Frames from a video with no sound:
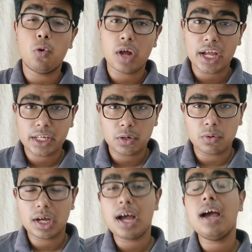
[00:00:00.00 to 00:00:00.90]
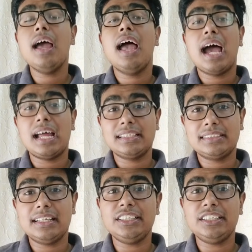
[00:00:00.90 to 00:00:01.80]
होगा ही होगा एंड
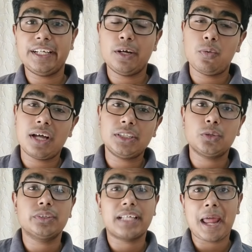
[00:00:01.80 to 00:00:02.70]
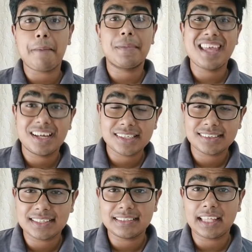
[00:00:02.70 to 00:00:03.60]
स्टिल जे एडवांस को स्क्रैप किया जा
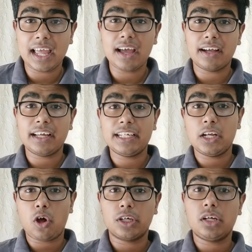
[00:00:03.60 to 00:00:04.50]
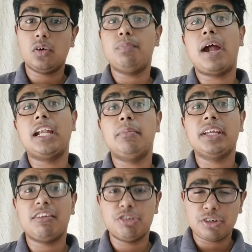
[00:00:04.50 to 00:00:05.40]
सकता है अगर ये लॉकडाउन पैंडेमिक
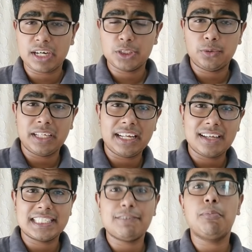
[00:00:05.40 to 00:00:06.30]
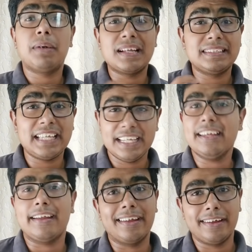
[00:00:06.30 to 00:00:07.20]
या फिर जो रेड जोन एरियाज है वो बढ़ते ही
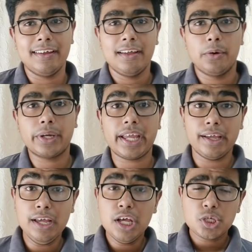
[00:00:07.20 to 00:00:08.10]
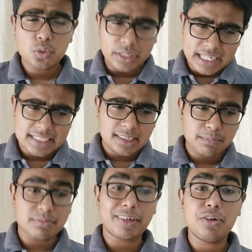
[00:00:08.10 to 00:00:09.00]
रहे ओके okay? सो so, ये सब
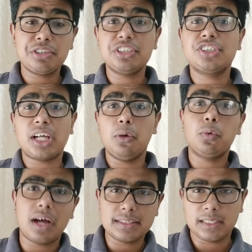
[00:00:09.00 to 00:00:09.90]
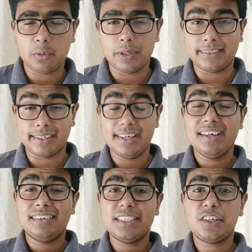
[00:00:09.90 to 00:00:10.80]
स्पेकुलेशन चालू कहां से हुए थे
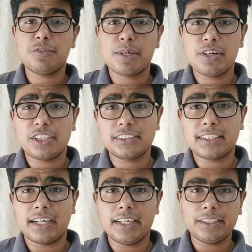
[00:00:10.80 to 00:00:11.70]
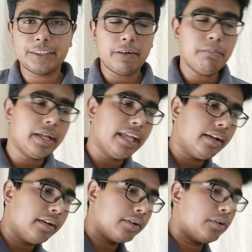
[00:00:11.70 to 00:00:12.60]
दीज ऑल स्पेकुलेशन स्टार्टेड जब
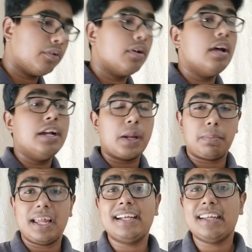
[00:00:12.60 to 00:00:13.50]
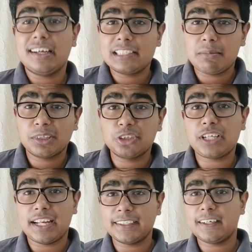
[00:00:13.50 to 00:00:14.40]
एक यू नो ट्रिपल आई टी हैदराबाद के
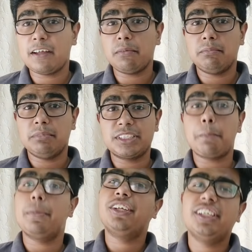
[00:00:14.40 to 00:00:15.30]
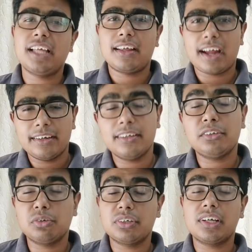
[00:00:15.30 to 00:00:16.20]
डायरेक्टर है मिस्टर पीजे नारायणन
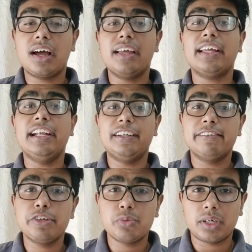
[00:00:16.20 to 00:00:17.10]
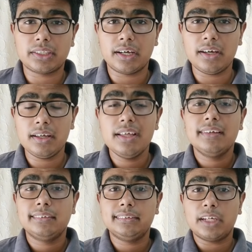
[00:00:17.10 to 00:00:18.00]
उनका एक इंटरव्यू हुआ था
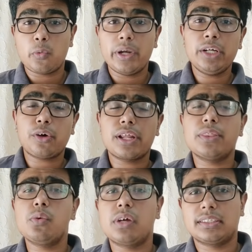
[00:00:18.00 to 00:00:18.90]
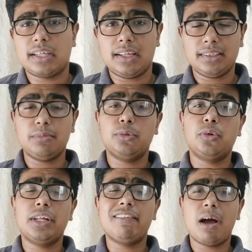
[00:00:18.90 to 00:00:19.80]
द क्विंट और हिंदू के साथ तब
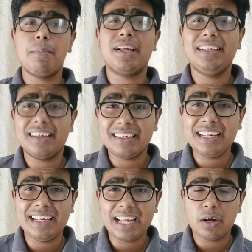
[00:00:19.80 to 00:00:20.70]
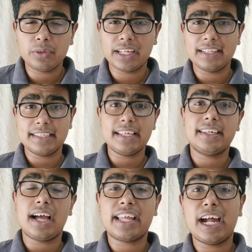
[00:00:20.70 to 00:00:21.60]
उन्होंने वहां पे क्लियरली ले आउट किए थे
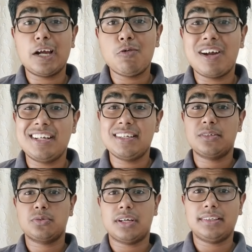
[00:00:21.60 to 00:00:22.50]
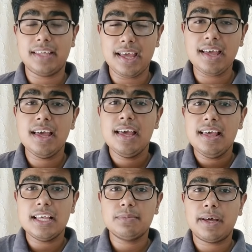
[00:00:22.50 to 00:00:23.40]
क्या क्या एडवांटेजेस हो सकते हैं
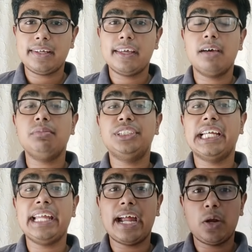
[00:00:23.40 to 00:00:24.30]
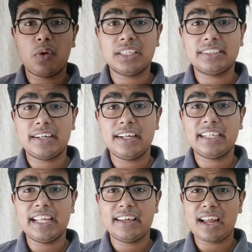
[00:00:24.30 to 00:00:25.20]
इस बार की हम जेई एडवांस कंडक्ट
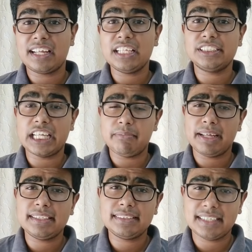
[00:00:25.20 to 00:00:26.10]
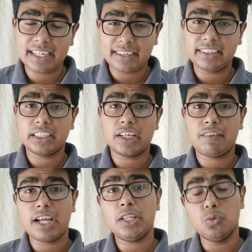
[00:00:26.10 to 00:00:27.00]
नहीं करा के जेई मेन्स ही कंडक्ट
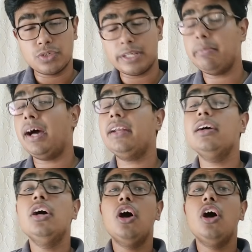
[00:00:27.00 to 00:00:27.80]
करवाए दूसरे दूसरी बार